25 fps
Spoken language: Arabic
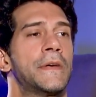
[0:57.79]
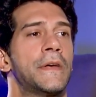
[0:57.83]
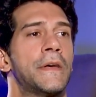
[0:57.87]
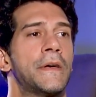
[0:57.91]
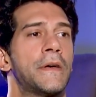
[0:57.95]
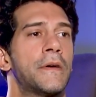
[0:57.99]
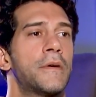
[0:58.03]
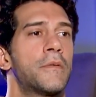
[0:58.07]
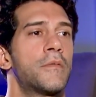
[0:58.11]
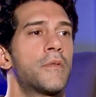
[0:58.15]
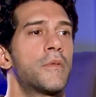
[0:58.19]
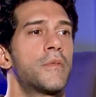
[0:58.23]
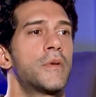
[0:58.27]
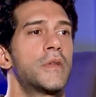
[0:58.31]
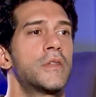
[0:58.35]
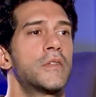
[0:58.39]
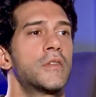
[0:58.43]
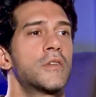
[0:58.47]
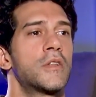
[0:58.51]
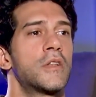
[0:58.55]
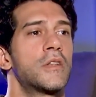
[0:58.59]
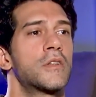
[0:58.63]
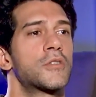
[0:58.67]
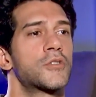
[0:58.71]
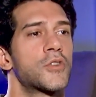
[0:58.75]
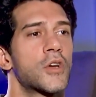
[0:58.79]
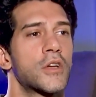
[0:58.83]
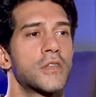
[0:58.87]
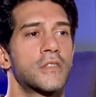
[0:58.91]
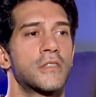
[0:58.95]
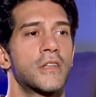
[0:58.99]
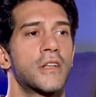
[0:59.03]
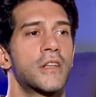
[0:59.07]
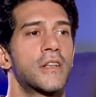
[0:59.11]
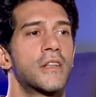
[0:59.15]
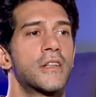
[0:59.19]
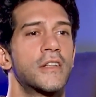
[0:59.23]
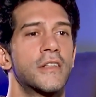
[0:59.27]
آه، ما بين
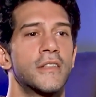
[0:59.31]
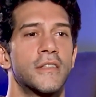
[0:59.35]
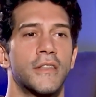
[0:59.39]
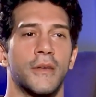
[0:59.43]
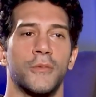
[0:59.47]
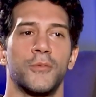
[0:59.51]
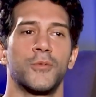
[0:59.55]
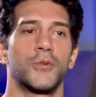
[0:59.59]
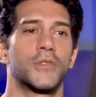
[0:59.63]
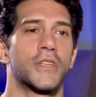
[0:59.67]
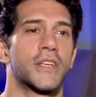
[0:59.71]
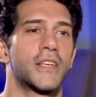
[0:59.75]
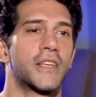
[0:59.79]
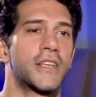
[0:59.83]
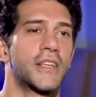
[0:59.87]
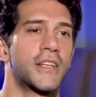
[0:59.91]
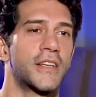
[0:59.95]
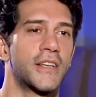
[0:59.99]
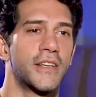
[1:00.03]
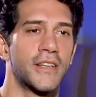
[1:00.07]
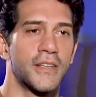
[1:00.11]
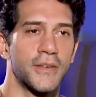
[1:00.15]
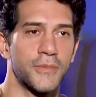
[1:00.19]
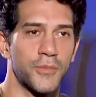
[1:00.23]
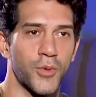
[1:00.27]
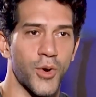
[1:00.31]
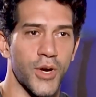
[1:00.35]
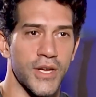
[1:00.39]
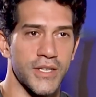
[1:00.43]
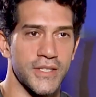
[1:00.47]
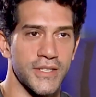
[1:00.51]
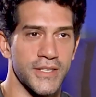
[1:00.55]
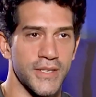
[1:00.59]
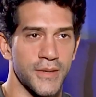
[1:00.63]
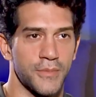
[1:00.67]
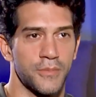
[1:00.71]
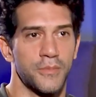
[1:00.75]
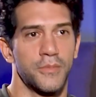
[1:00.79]
الشخص النموذجي
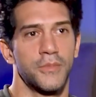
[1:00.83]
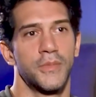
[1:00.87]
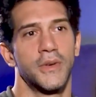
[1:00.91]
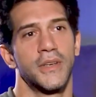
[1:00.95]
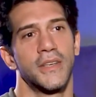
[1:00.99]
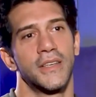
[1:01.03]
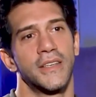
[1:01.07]
المهذب